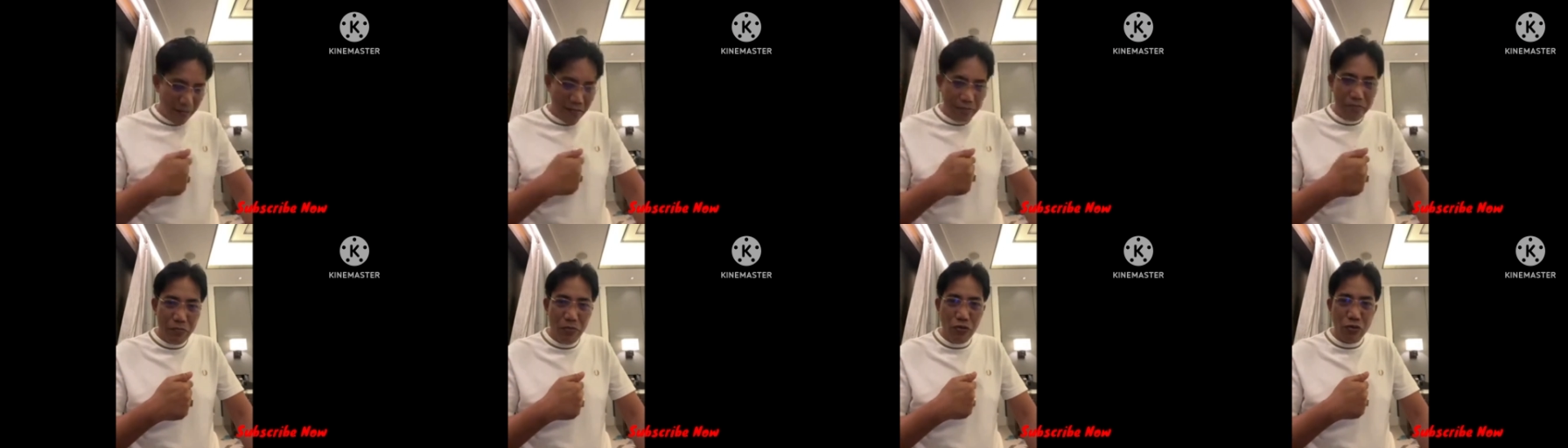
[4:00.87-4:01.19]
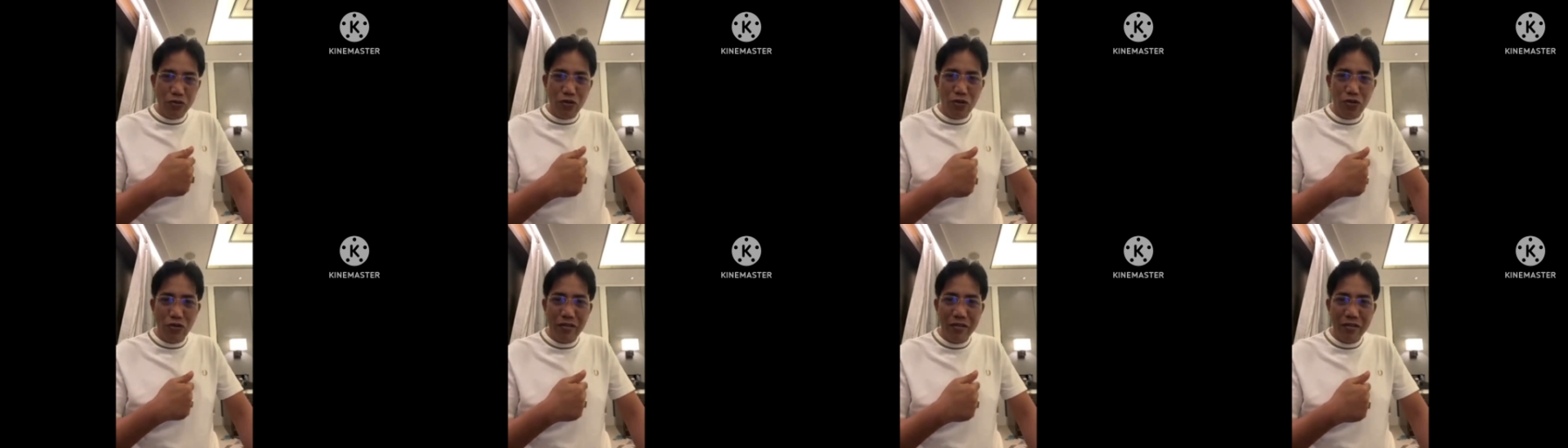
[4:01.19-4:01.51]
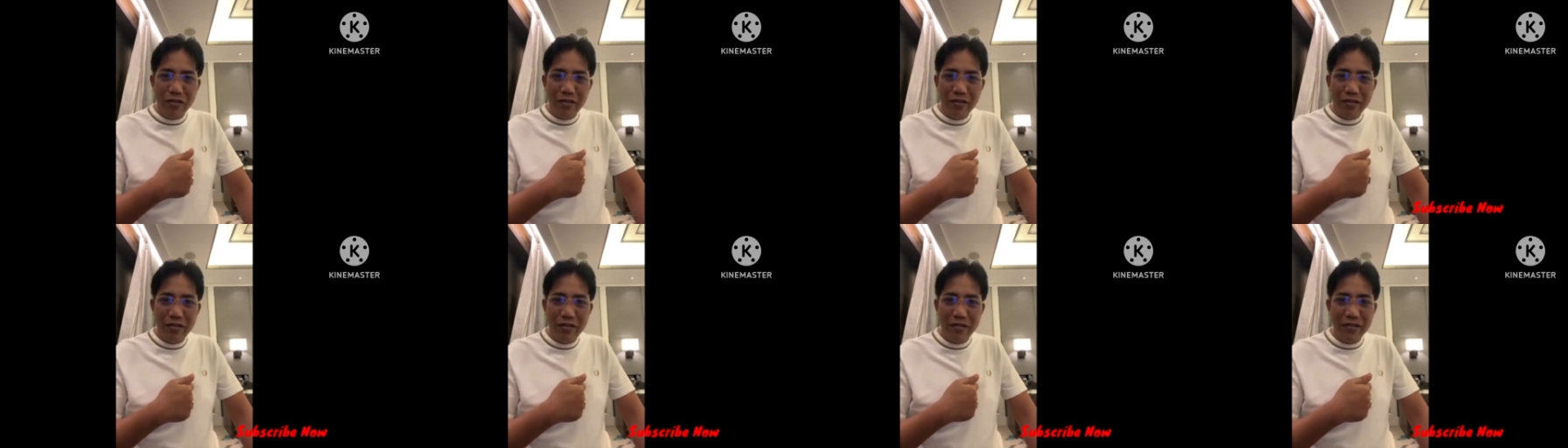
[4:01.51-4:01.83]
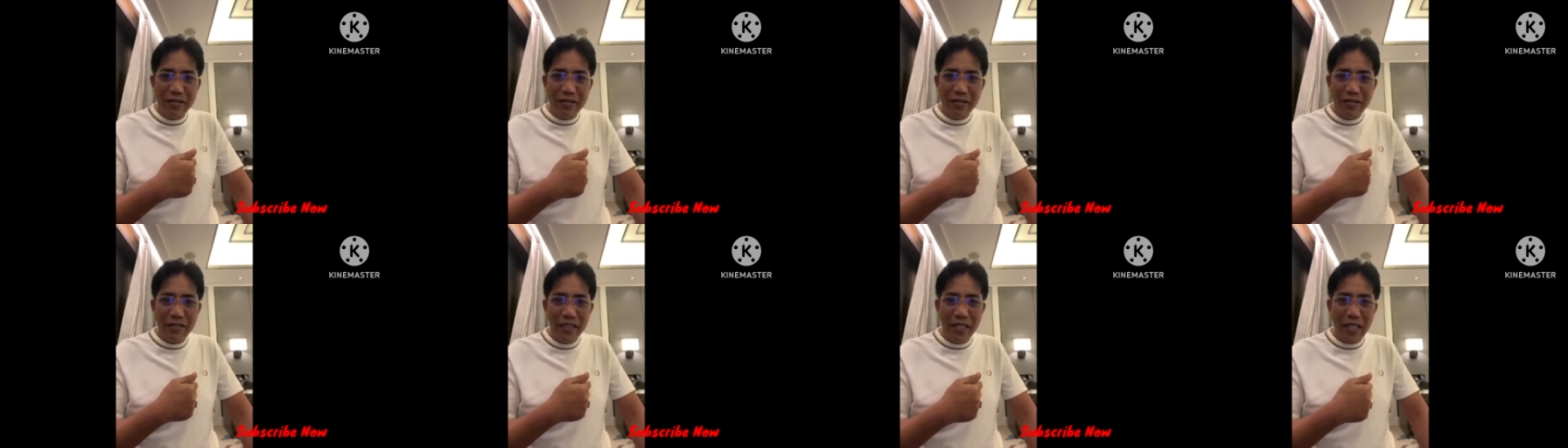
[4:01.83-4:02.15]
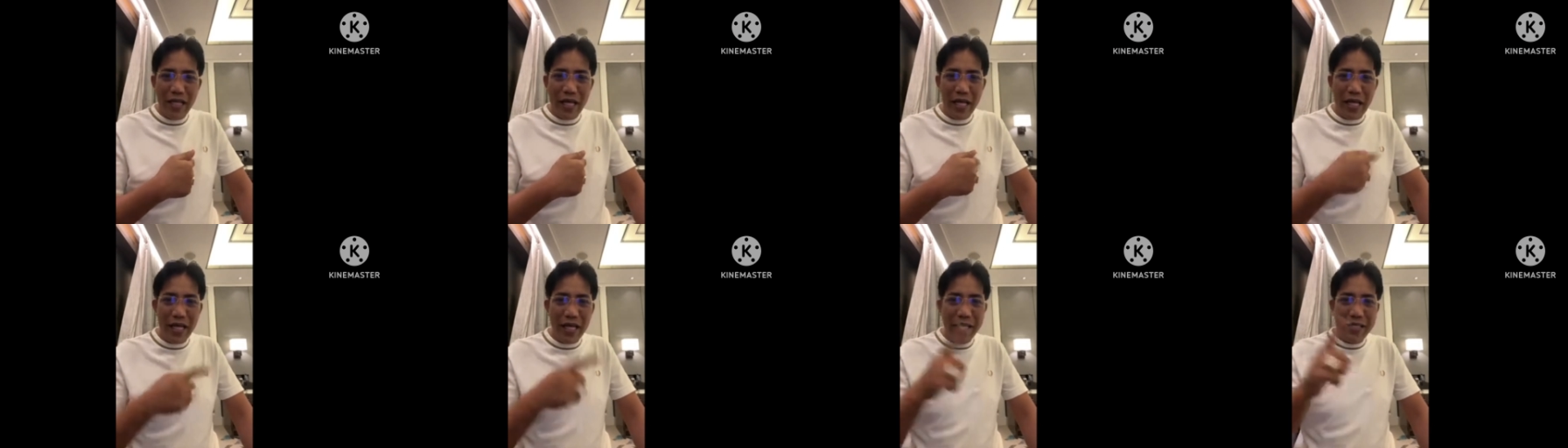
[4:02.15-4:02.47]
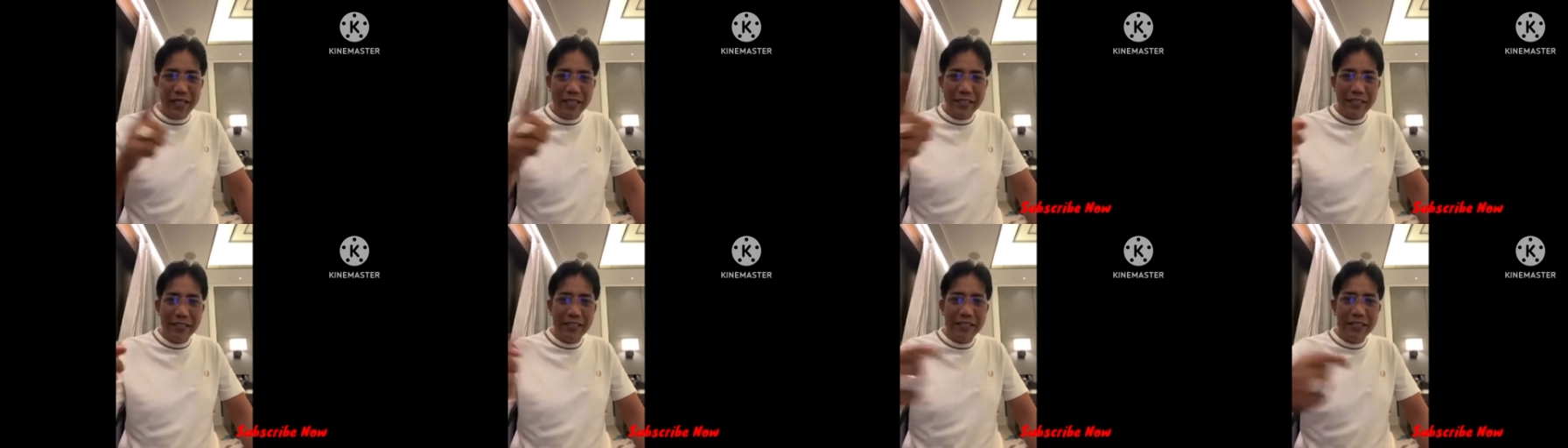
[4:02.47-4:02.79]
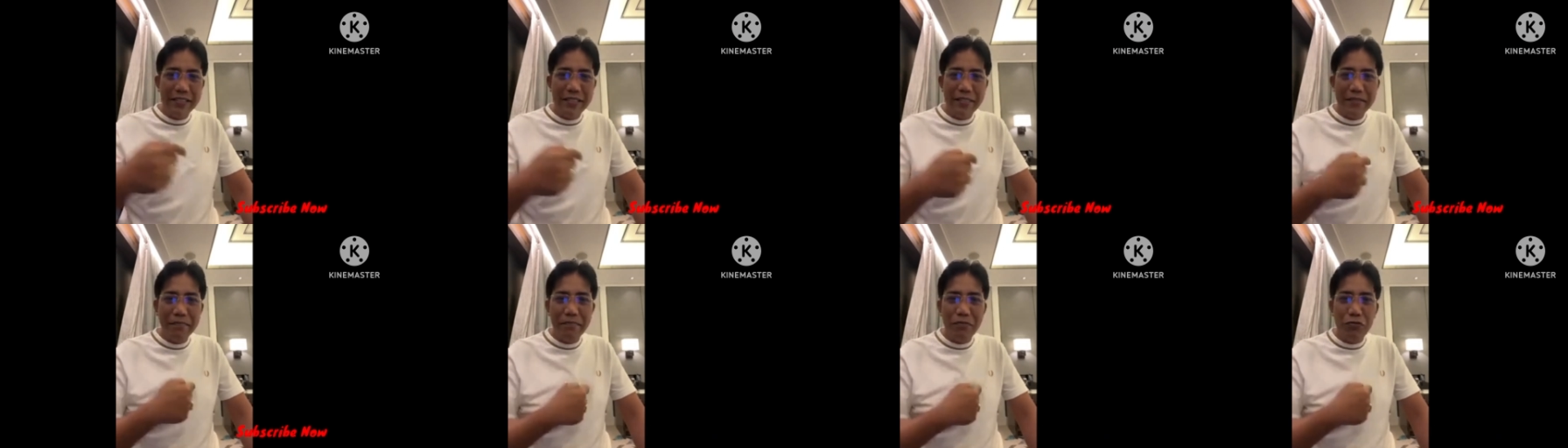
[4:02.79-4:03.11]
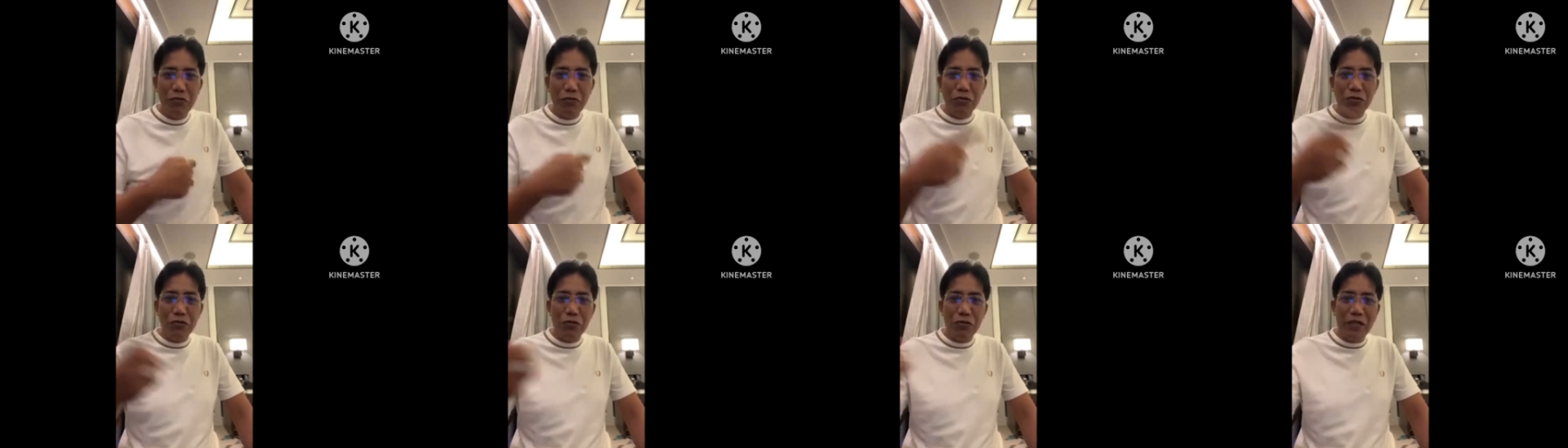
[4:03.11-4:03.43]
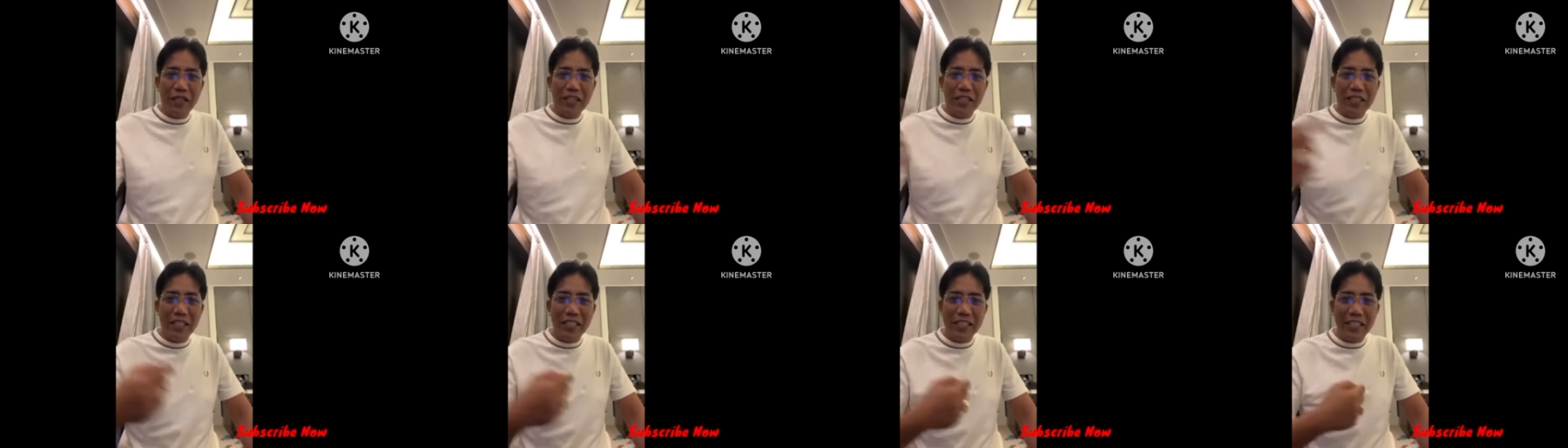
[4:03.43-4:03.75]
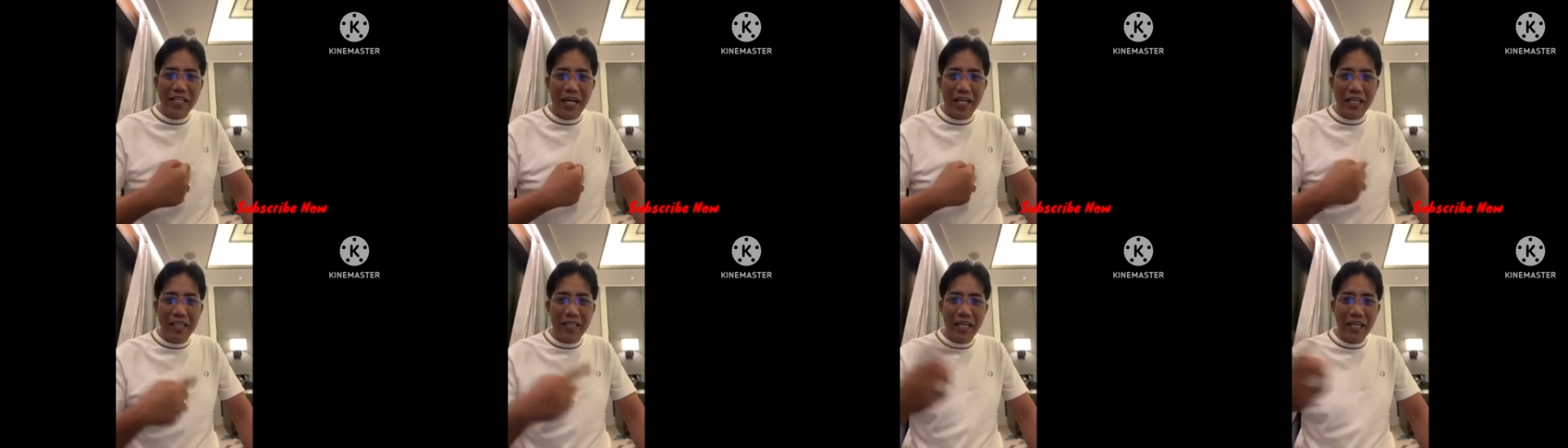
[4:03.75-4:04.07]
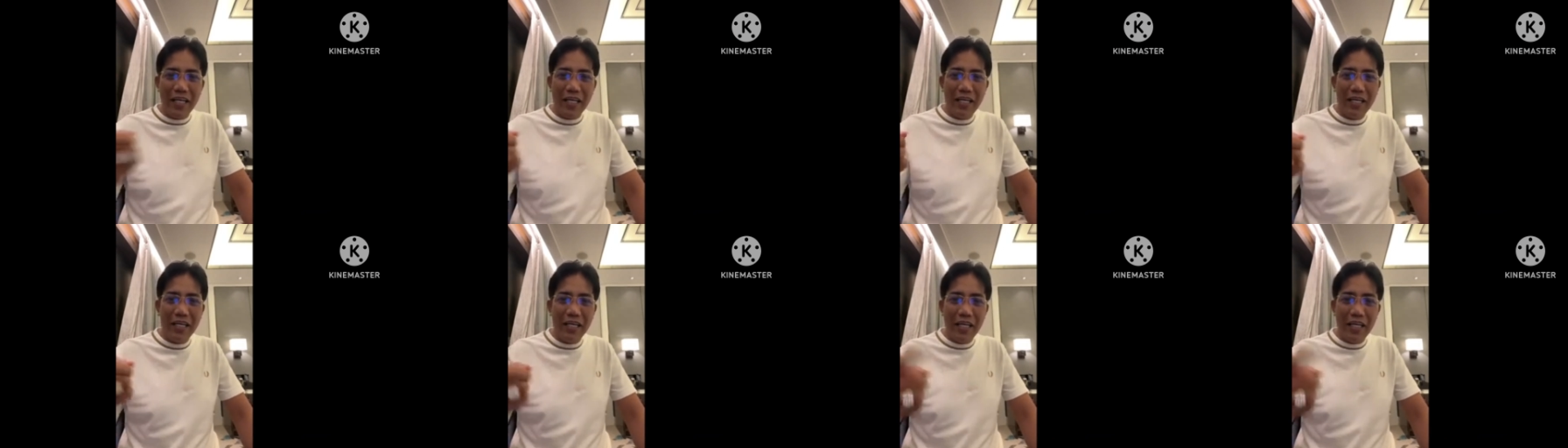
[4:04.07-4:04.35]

puso. Yan. Puso at diskarte.